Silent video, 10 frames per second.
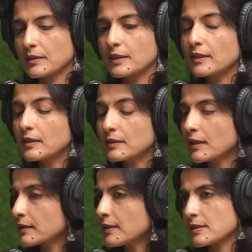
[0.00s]
कलंक ना
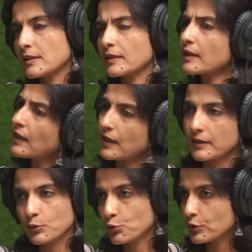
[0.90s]
लगे इसलिए करा हाँ
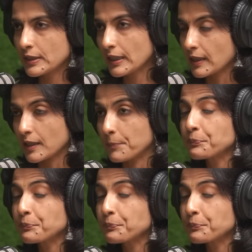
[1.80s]
उन्होंने ये कहा